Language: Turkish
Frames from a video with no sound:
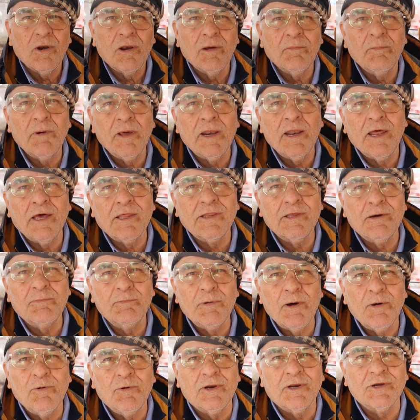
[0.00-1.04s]
Valla ben
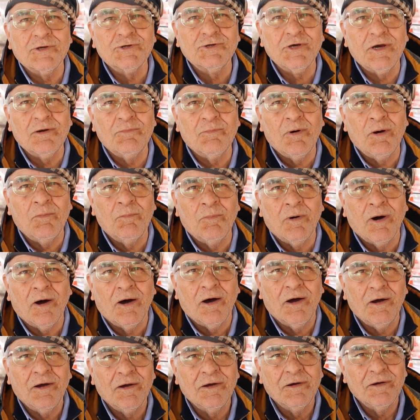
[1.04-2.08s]
HDP vereceğim
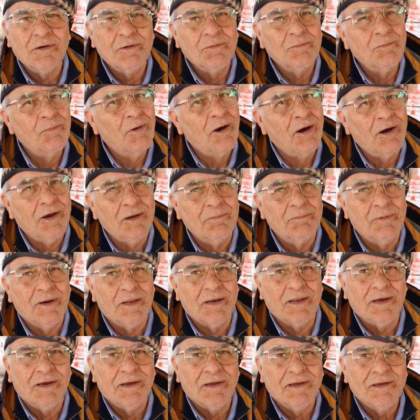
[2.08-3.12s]
ama bakayım
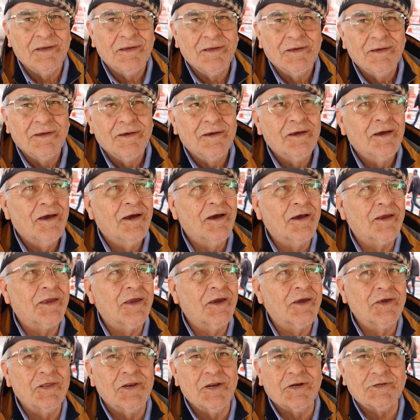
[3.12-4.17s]
bana. Eğer
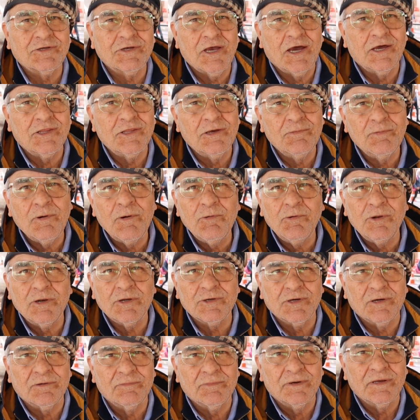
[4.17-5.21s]
girerse HDP
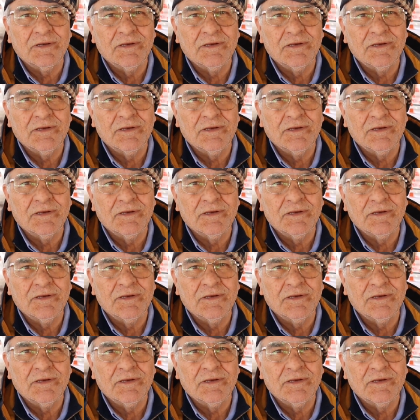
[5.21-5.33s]
vereceğim